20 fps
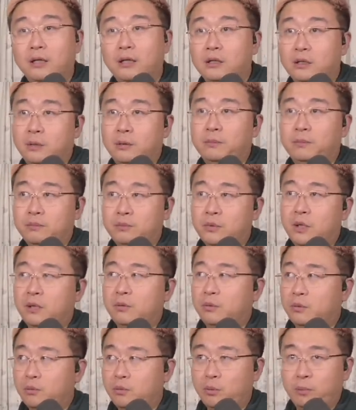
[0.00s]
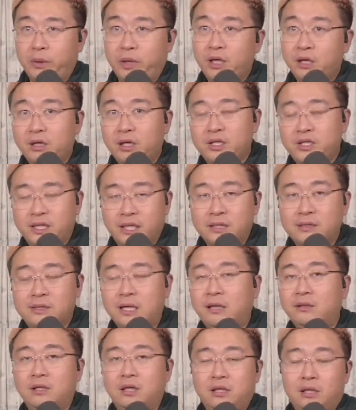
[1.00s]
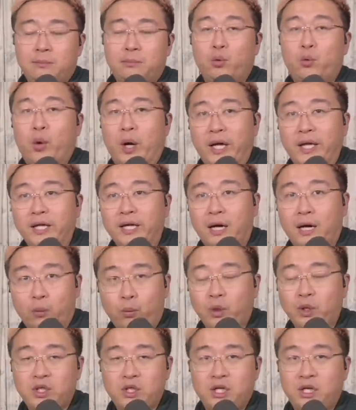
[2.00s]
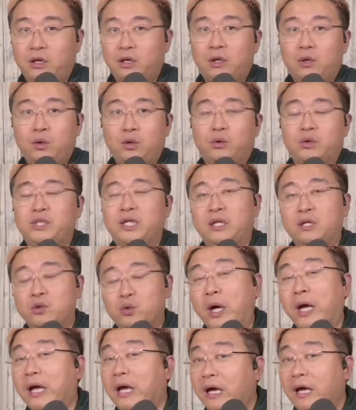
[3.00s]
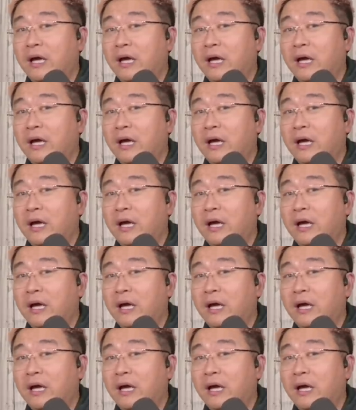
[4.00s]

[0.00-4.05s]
那那别人的钱脏的那不管啊，我只要能够有钱赚，